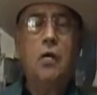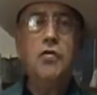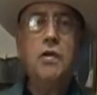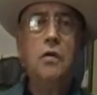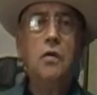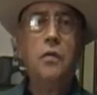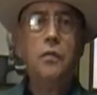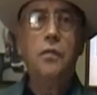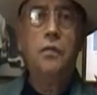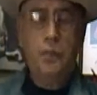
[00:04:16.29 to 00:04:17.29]
Cochino,
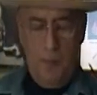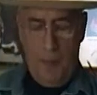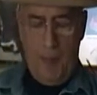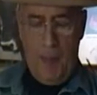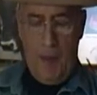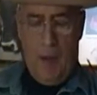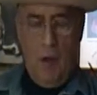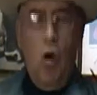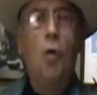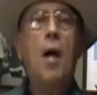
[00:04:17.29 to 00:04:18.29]

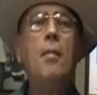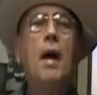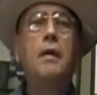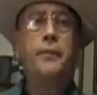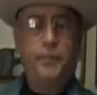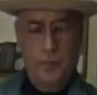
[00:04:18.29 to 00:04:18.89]
los Bamban,